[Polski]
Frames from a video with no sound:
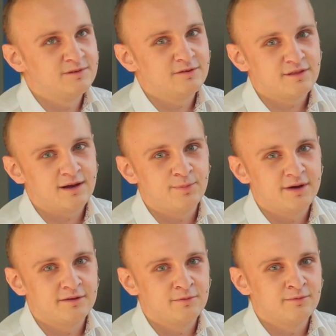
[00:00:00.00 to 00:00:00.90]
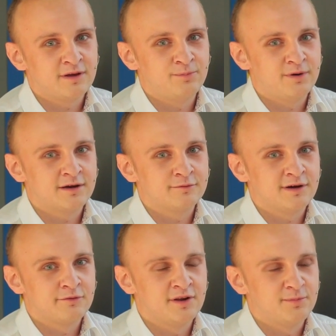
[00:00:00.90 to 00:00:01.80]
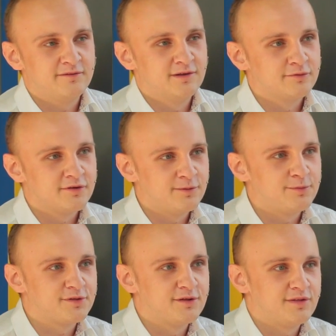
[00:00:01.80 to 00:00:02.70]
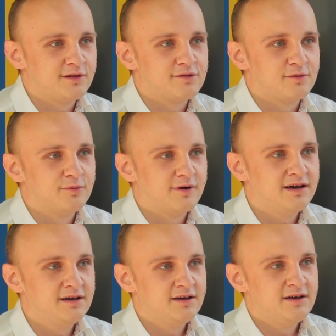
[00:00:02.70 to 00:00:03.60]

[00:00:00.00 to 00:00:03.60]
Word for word: To jest kapela, kapela, która już naprawdę dużo na polskiej scenie zrobiła.